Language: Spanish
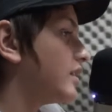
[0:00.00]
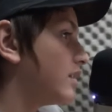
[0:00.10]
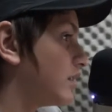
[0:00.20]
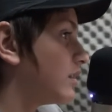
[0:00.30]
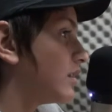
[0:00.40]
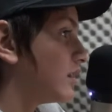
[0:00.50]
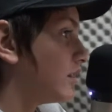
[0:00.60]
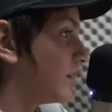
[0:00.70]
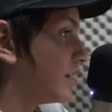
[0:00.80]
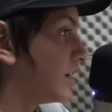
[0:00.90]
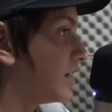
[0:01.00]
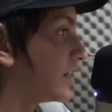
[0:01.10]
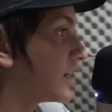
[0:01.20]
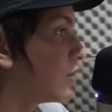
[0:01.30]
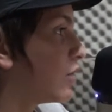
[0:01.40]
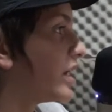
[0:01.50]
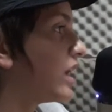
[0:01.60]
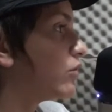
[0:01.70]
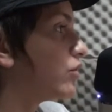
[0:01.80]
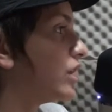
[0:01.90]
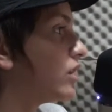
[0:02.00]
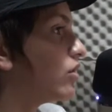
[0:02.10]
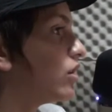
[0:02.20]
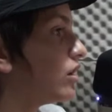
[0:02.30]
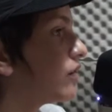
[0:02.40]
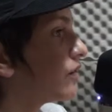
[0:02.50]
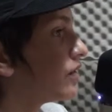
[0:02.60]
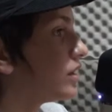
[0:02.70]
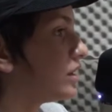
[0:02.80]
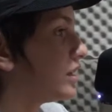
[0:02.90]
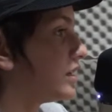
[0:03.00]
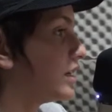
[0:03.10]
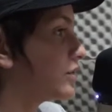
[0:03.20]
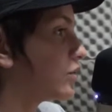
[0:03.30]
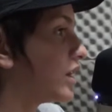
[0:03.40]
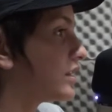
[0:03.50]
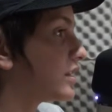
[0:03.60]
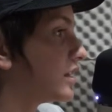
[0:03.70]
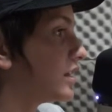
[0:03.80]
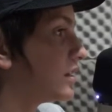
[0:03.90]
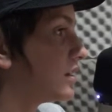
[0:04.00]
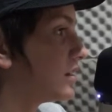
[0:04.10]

Sí, que jugaban algunos del golf y de estudiantes.